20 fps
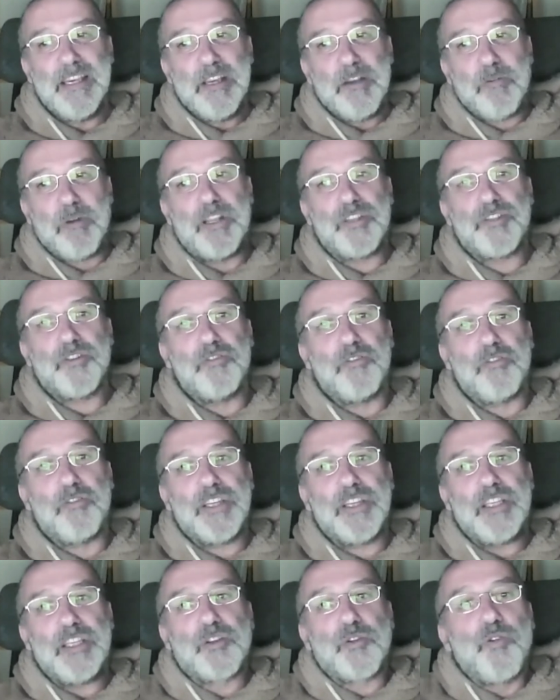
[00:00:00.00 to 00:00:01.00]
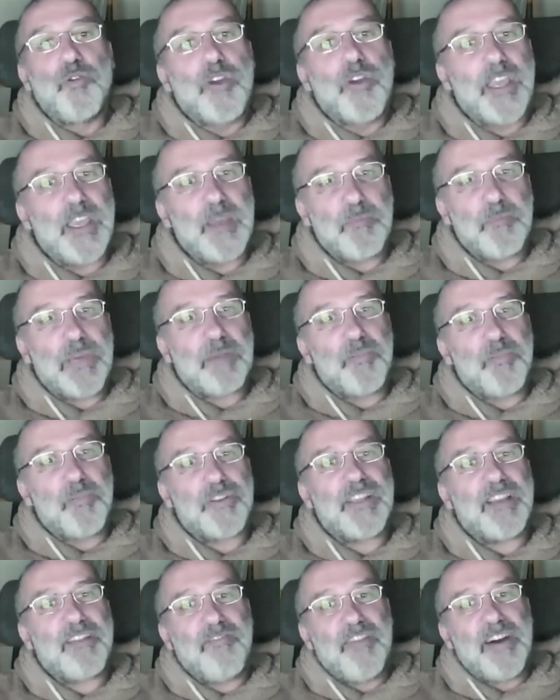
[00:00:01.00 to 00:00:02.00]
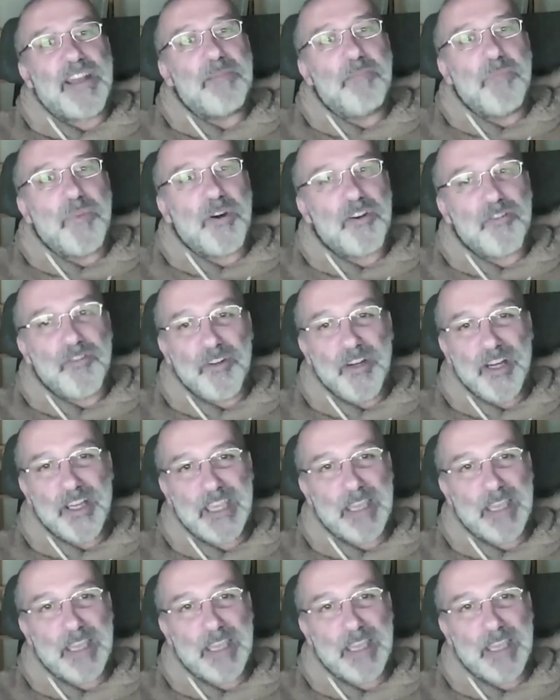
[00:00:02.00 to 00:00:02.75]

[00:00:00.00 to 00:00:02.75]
quali sono i trucchi per poter fare in modo